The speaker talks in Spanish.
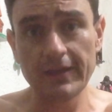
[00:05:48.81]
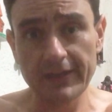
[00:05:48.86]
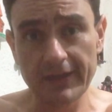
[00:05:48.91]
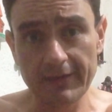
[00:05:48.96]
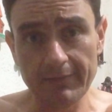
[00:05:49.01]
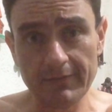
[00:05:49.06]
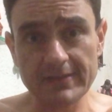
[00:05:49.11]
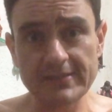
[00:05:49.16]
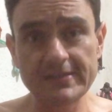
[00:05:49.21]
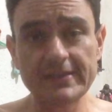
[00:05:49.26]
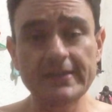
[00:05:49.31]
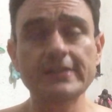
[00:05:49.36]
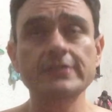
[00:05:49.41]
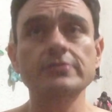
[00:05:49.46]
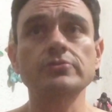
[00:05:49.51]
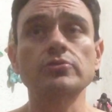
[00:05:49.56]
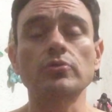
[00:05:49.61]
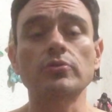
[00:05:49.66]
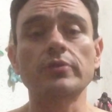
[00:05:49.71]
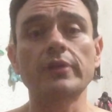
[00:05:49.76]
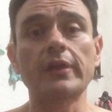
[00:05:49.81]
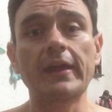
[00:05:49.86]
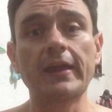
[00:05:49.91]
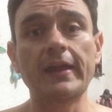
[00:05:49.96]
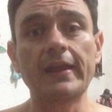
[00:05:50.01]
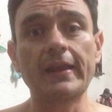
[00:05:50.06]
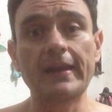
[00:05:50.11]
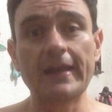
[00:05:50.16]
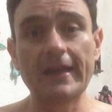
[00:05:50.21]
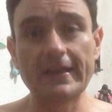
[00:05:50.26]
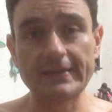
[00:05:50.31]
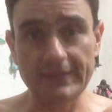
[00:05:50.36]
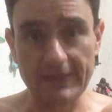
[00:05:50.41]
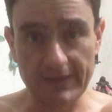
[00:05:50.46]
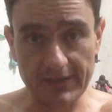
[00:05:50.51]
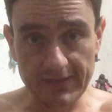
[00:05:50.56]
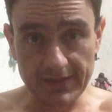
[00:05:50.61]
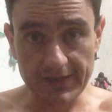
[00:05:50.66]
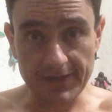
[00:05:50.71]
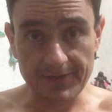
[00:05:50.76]
¿Qué va a hacer esto? Que la
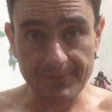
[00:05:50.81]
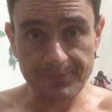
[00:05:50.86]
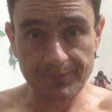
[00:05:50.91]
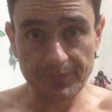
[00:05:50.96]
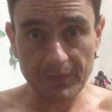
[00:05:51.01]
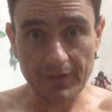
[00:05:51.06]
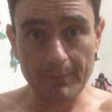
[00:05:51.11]
teína